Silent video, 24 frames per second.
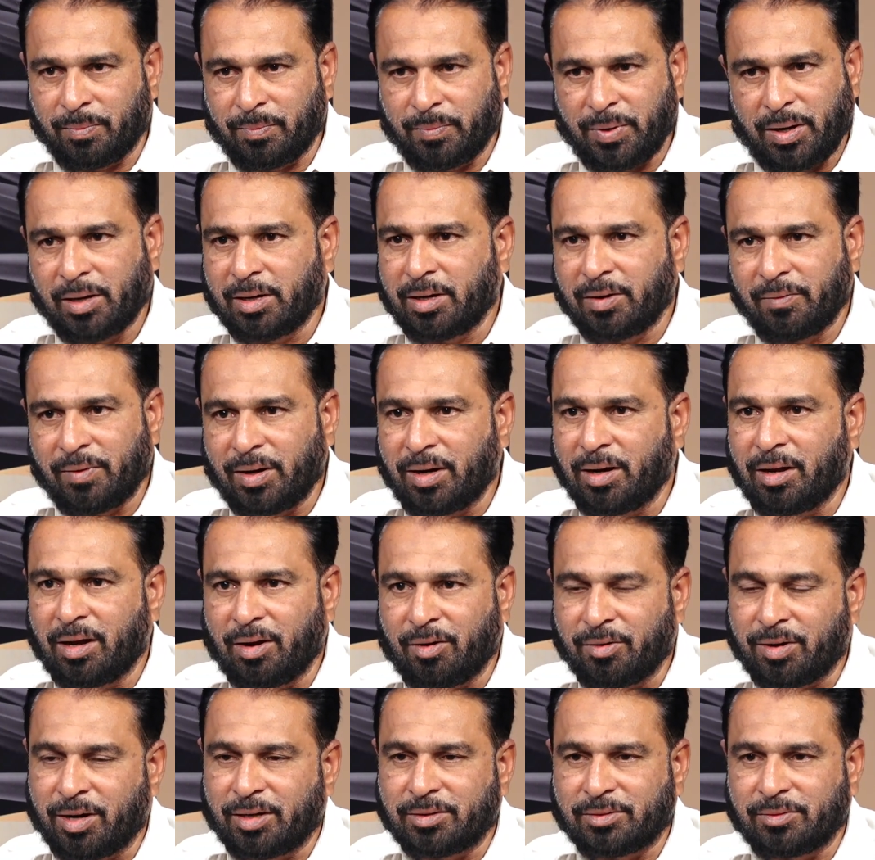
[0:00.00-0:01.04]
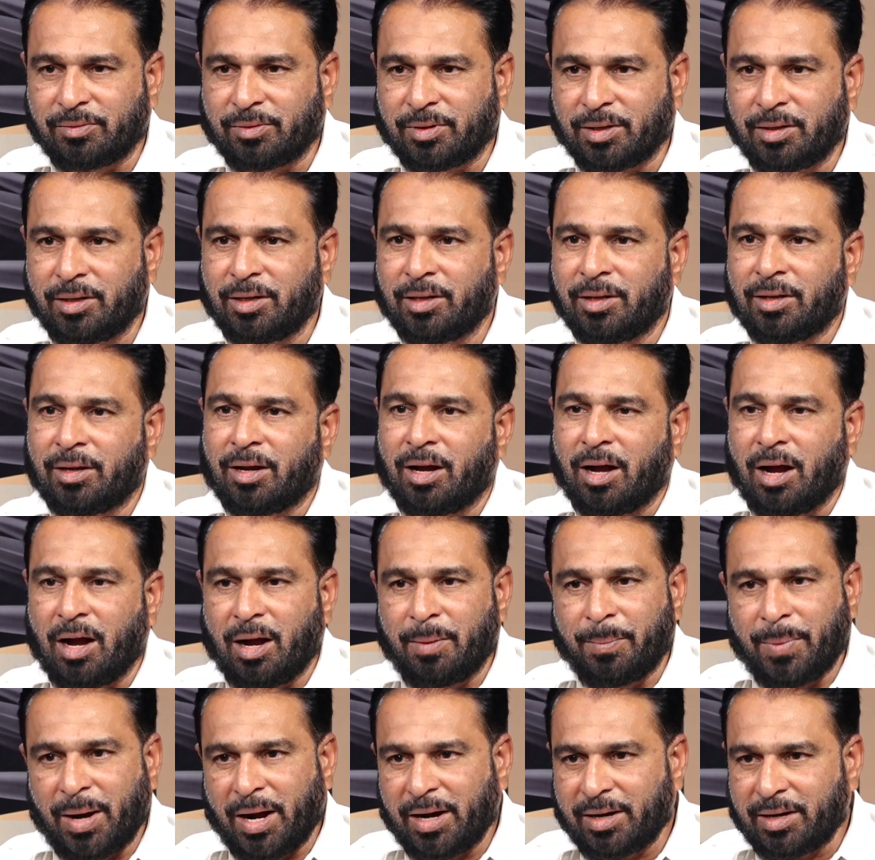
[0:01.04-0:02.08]
వెనక్కి వెళ్ళే అవకాశం ఉంటుంది ఆ
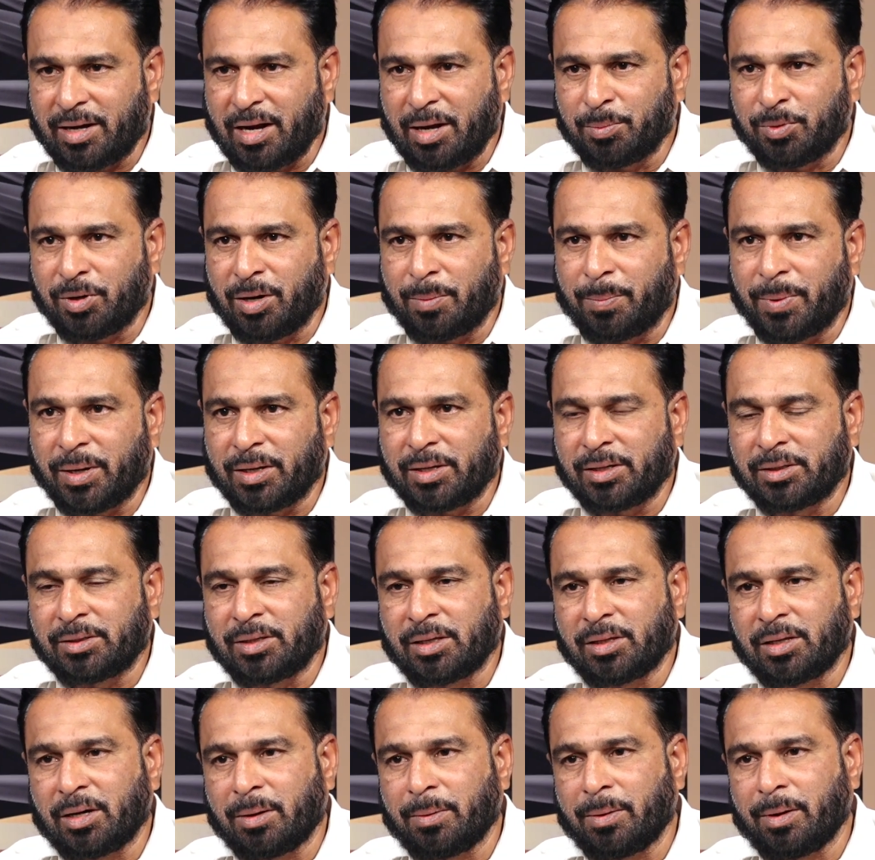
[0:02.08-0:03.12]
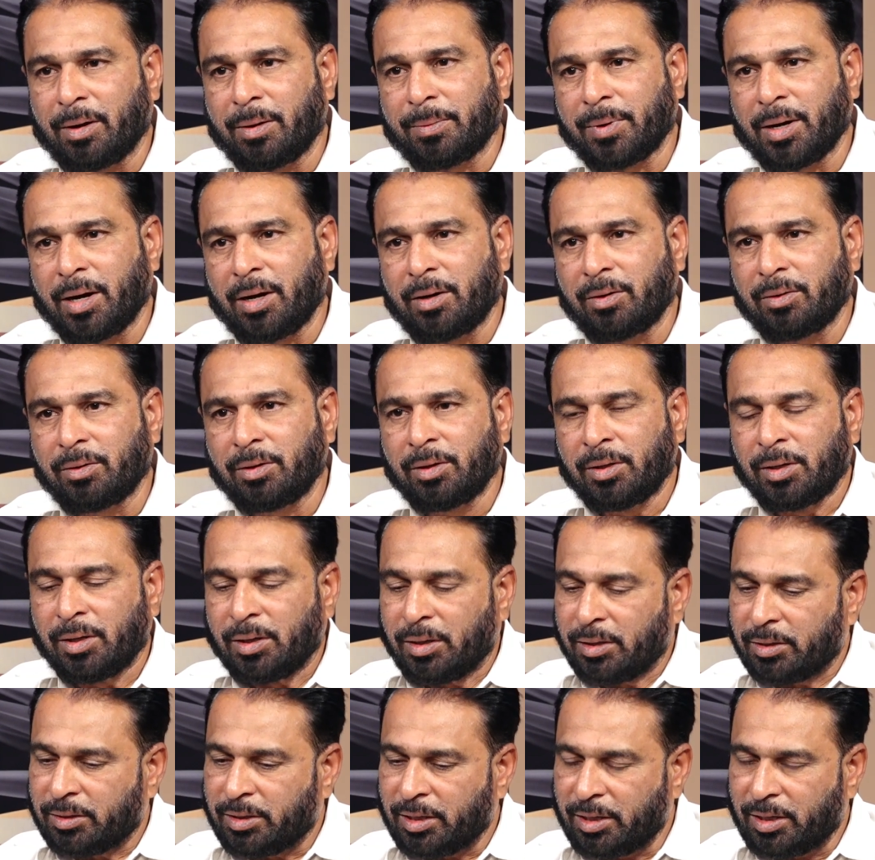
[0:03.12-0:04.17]
బ్యాడ్ టైం ఉన్నప్పటికీ చంద్రబాబు నాయుడు
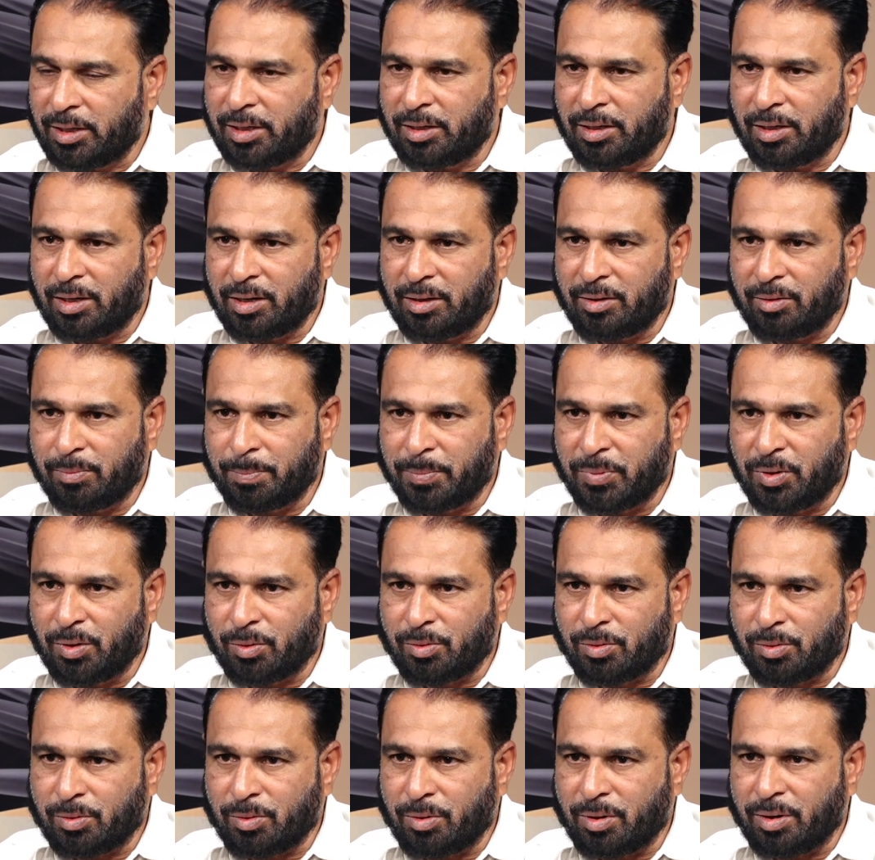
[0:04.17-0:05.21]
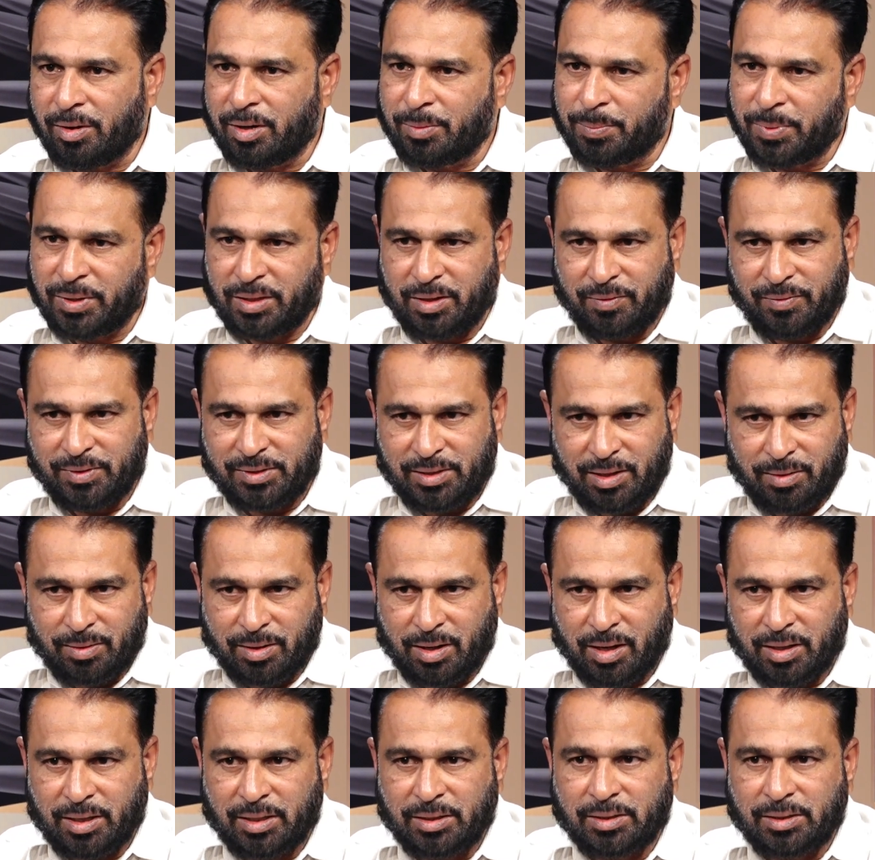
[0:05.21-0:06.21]
తిరిగి నిలదొక్కుకోవడం అని పెద్ద విషయం కాదు